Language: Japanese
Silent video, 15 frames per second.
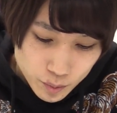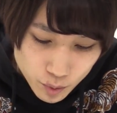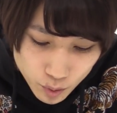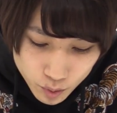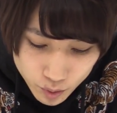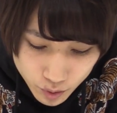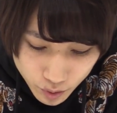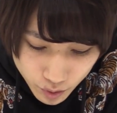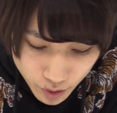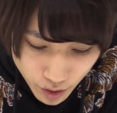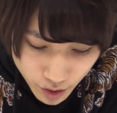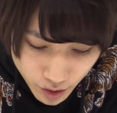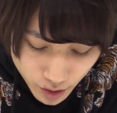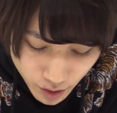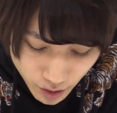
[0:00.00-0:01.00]
ブロックうざ
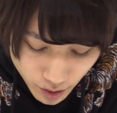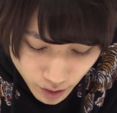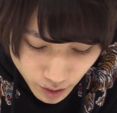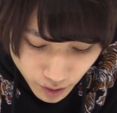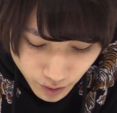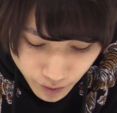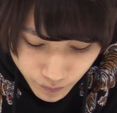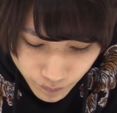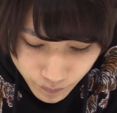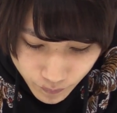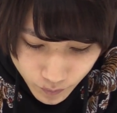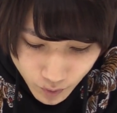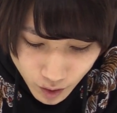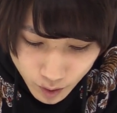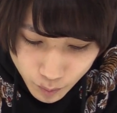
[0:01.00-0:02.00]
いっすね
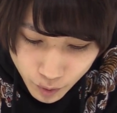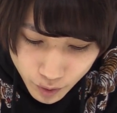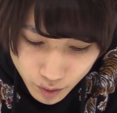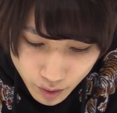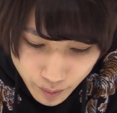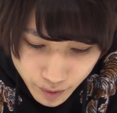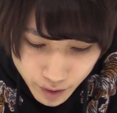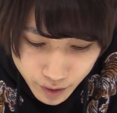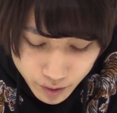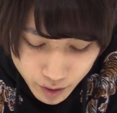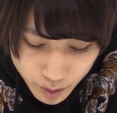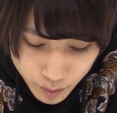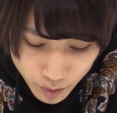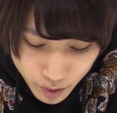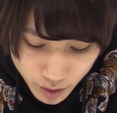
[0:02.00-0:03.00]
なんかもう一個アブリティくれ
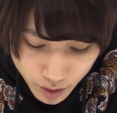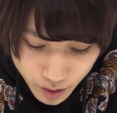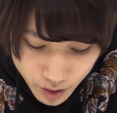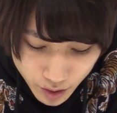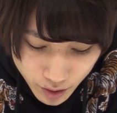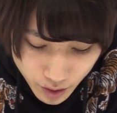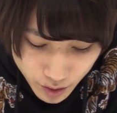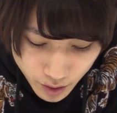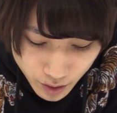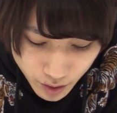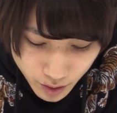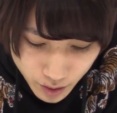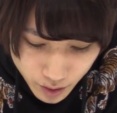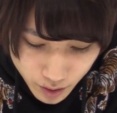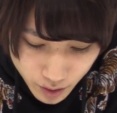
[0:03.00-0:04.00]
てもよかったんじゃないか
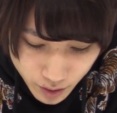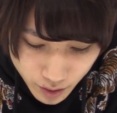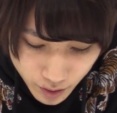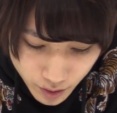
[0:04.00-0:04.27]
な